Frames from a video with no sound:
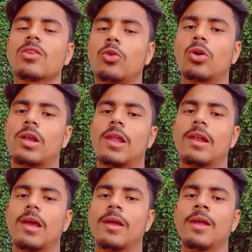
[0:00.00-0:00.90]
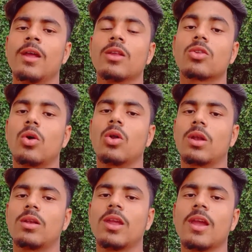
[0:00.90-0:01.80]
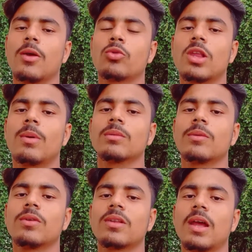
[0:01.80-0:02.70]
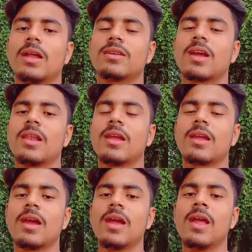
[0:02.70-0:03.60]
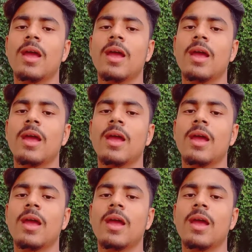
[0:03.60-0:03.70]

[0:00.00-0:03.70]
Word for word: शॉर्ट लिखना है शॉर्ट ठीक है उसके बाद में फिर से हैशटैग लिख के